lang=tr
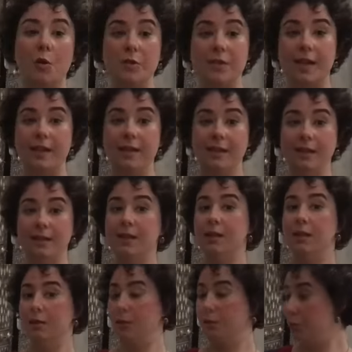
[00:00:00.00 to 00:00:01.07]

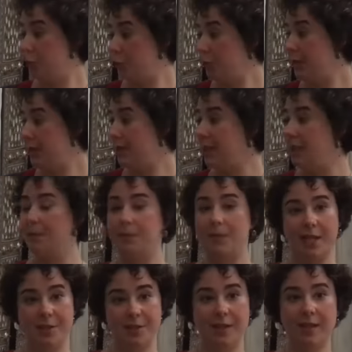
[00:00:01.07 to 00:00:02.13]
Özellikle buradaki
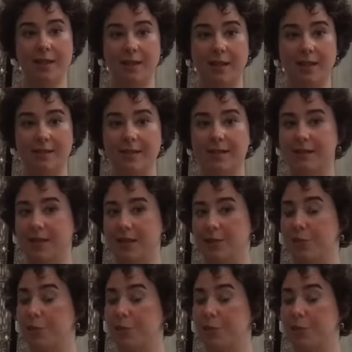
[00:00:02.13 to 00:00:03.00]
pencere kanatlarındaki